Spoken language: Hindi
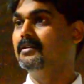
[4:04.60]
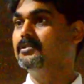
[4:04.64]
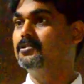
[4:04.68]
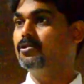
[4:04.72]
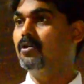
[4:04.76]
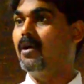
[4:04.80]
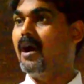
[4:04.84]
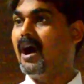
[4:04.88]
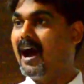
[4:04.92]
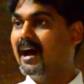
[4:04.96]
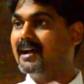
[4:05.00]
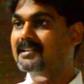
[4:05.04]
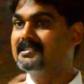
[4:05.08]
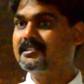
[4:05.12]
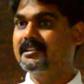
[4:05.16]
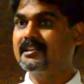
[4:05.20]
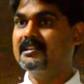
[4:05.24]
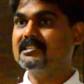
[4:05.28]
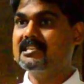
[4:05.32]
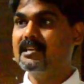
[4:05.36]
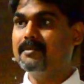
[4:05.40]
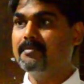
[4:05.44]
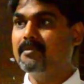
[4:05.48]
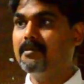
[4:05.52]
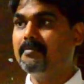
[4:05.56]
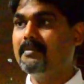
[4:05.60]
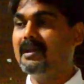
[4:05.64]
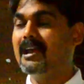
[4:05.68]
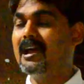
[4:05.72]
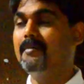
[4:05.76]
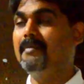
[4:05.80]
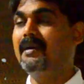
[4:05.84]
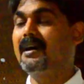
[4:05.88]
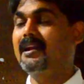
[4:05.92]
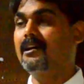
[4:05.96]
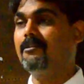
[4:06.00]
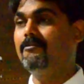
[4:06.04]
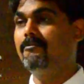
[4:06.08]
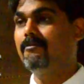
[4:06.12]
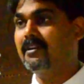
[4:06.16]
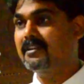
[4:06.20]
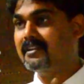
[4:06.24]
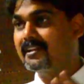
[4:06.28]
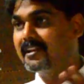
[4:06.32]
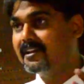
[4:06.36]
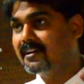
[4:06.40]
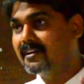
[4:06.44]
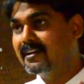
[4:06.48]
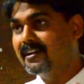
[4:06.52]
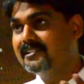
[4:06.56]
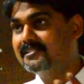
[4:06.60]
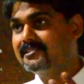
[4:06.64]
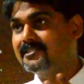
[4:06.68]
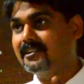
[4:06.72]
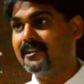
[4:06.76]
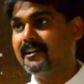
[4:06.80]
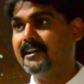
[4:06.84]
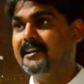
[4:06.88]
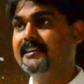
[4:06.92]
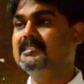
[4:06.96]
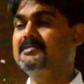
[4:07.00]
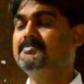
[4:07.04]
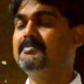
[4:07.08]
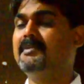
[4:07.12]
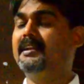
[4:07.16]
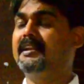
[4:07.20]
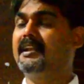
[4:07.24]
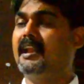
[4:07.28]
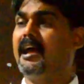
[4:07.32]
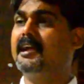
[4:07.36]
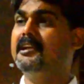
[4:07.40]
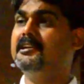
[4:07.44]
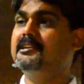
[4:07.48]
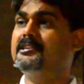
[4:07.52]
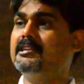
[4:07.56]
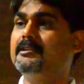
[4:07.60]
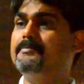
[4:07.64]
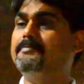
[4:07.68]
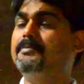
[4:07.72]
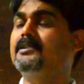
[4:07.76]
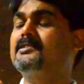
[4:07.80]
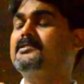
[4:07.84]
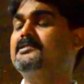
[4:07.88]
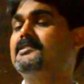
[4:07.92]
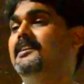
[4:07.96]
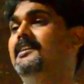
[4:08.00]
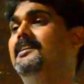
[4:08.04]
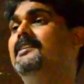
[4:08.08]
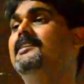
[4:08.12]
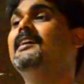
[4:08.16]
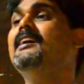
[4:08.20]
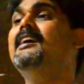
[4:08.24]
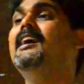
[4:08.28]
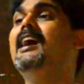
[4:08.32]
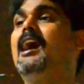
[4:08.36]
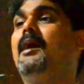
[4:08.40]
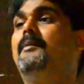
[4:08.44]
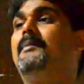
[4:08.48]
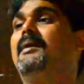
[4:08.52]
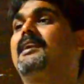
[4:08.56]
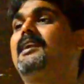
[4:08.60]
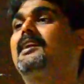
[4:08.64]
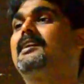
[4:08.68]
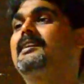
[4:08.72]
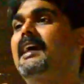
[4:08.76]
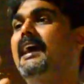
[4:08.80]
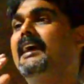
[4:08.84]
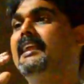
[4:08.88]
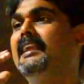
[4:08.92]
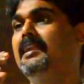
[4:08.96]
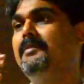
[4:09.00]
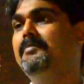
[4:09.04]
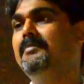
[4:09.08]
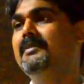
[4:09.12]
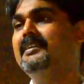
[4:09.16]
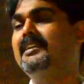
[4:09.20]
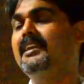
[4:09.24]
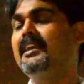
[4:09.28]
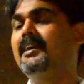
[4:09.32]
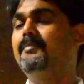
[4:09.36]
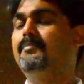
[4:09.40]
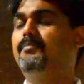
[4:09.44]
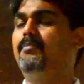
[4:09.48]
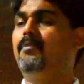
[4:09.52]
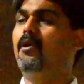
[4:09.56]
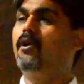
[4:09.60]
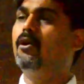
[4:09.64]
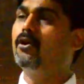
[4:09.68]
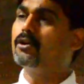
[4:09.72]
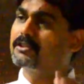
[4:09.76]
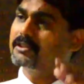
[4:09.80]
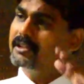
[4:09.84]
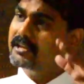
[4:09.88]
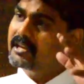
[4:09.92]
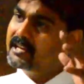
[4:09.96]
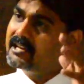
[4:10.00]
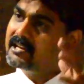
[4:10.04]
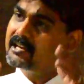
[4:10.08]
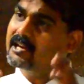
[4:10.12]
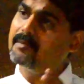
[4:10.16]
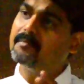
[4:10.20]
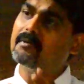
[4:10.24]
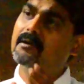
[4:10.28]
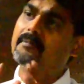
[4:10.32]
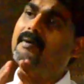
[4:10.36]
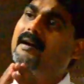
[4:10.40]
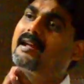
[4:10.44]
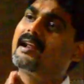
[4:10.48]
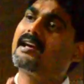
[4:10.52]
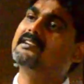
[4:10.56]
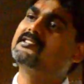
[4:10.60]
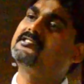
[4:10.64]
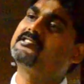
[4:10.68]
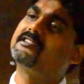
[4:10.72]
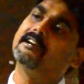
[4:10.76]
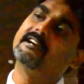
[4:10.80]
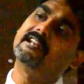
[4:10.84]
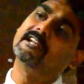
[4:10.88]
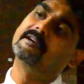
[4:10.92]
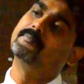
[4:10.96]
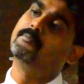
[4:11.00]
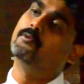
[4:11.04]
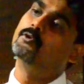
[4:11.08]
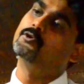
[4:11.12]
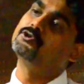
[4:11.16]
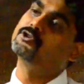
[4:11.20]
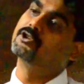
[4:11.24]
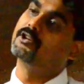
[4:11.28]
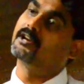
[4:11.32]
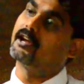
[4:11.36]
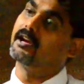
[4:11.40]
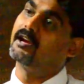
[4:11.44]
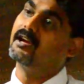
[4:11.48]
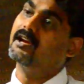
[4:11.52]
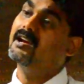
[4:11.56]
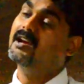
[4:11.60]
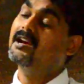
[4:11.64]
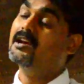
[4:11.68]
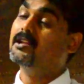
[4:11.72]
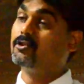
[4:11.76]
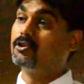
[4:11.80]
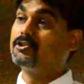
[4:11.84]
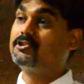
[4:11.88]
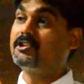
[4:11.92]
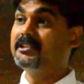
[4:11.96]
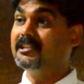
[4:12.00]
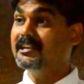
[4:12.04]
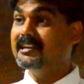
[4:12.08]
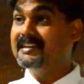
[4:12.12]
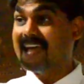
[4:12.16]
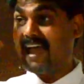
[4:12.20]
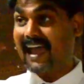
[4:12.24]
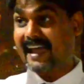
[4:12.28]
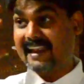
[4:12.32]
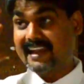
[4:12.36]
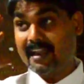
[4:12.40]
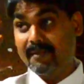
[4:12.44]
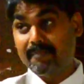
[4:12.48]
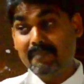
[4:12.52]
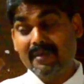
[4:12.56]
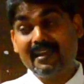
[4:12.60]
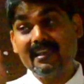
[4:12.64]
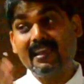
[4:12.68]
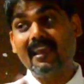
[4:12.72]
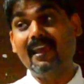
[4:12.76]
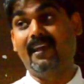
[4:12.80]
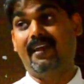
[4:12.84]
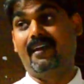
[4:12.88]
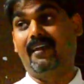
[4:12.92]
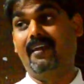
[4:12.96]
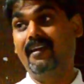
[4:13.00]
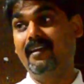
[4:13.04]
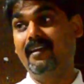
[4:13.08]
जो आज के समय में हमारा वर्किंग कल्चर है इसमें 90 परसेंट हमारा डायनेमिक है बहुत ही कम हमारा स्टेटिक पोस्टर है तो यदि डायनेमिक है